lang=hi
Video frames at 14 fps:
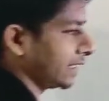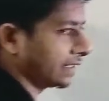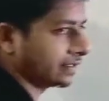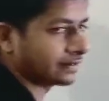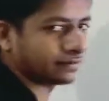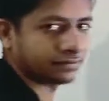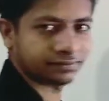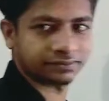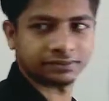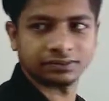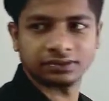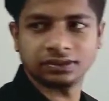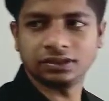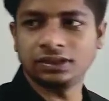है
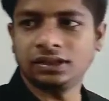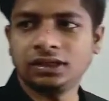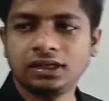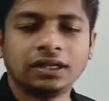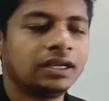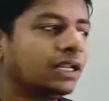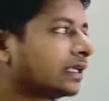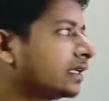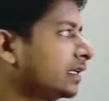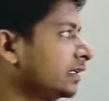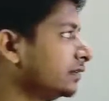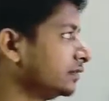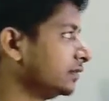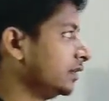
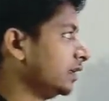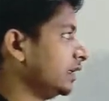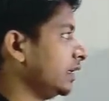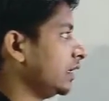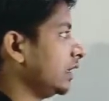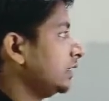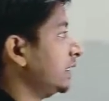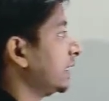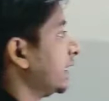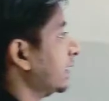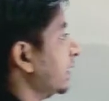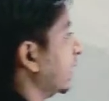लेकिन इसी के